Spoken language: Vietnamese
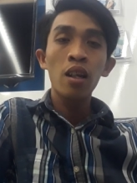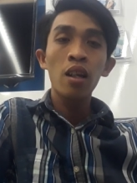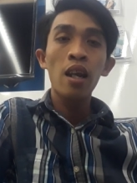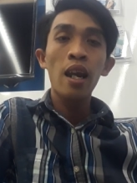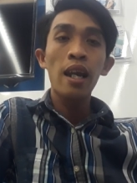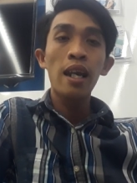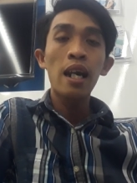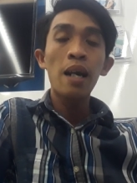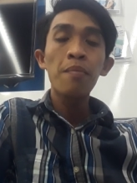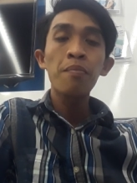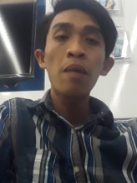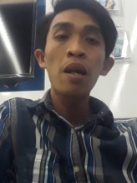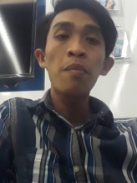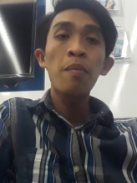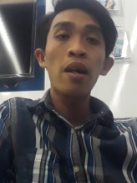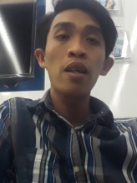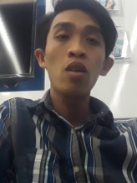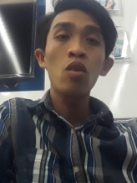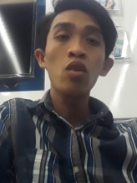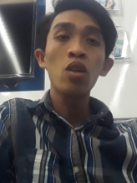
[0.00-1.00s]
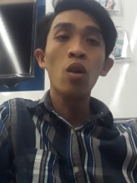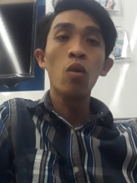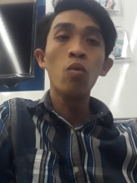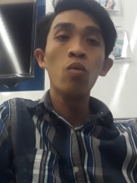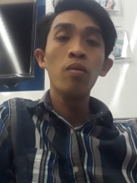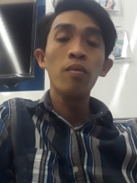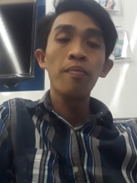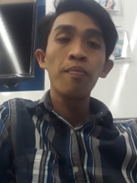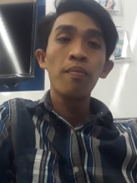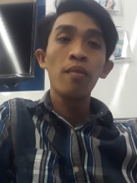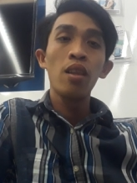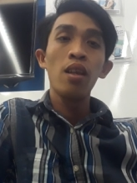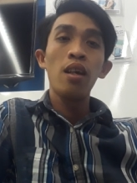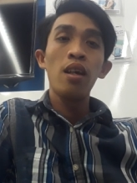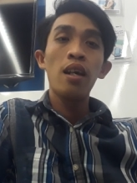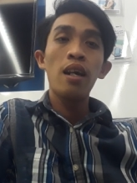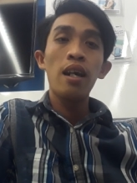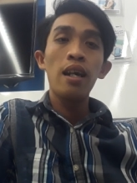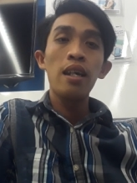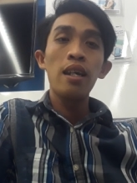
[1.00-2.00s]
thiền âm bên bờ vũ trụ
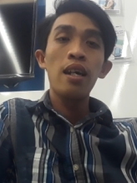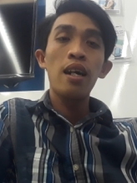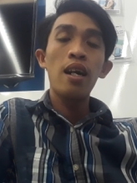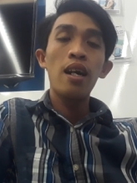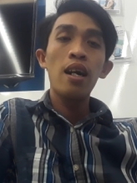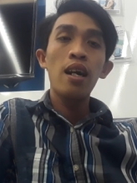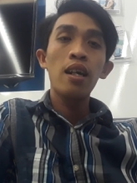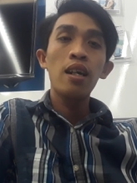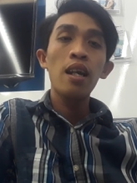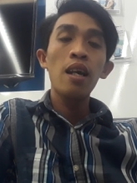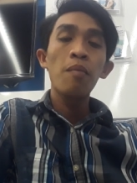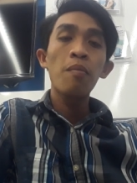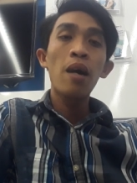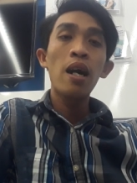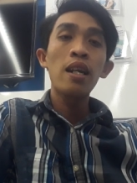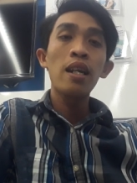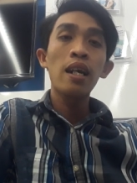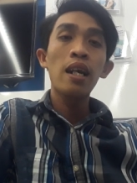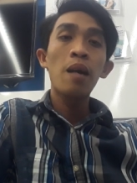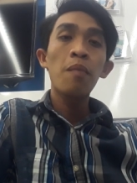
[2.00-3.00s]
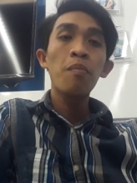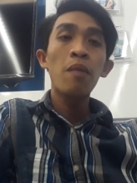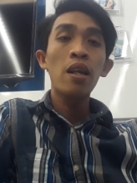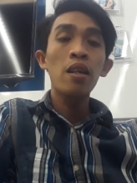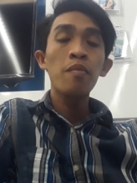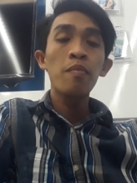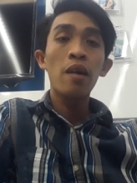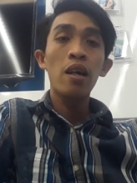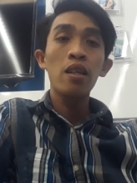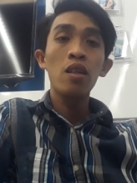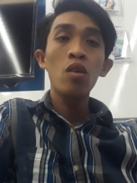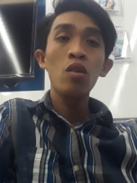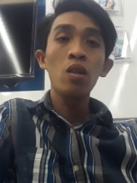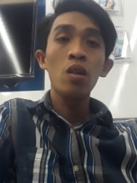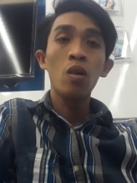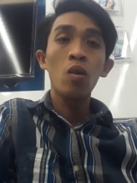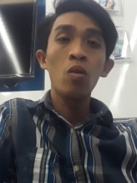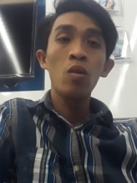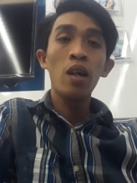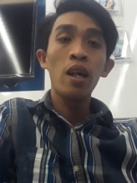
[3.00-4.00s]
thì uh, bên thiền âm bên bờ vũ
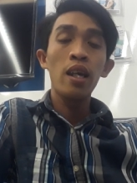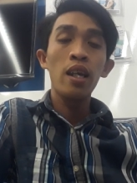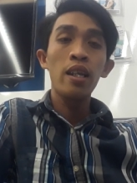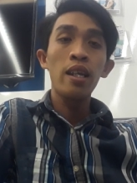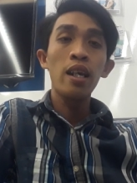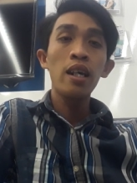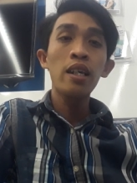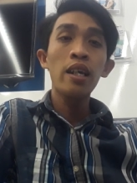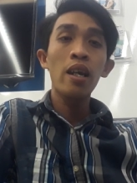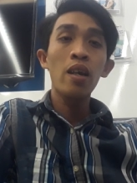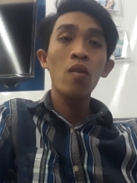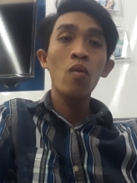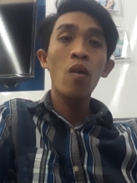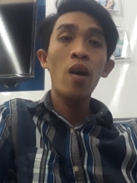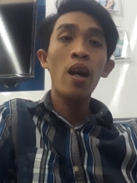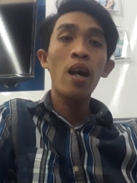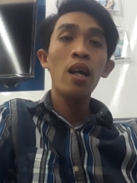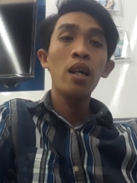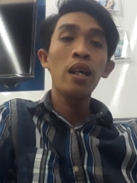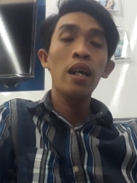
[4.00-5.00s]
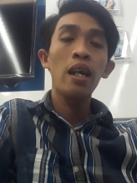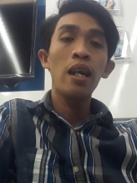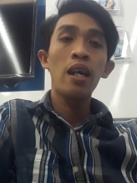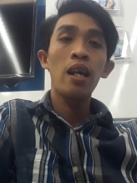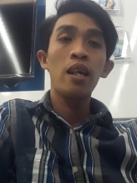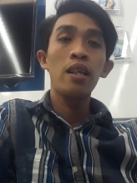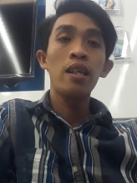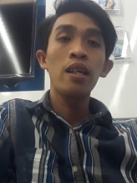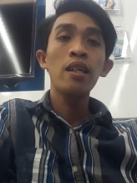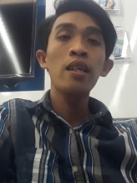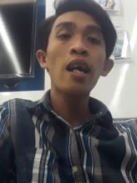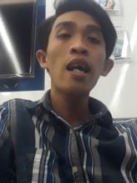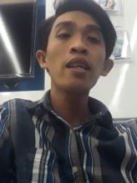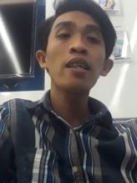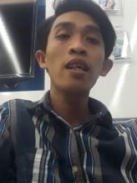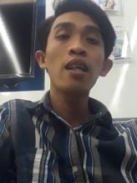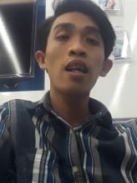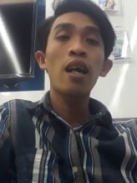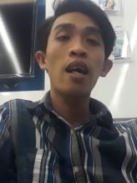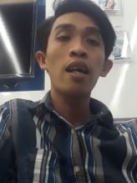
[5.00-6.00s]
trụ thì những ngày qua thì uh, những các
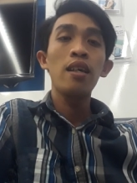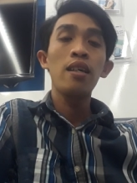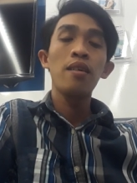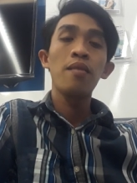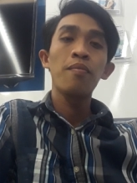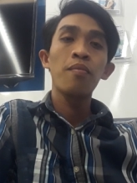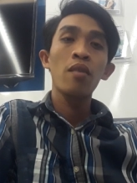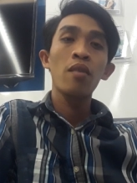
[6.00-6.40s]
chư thầy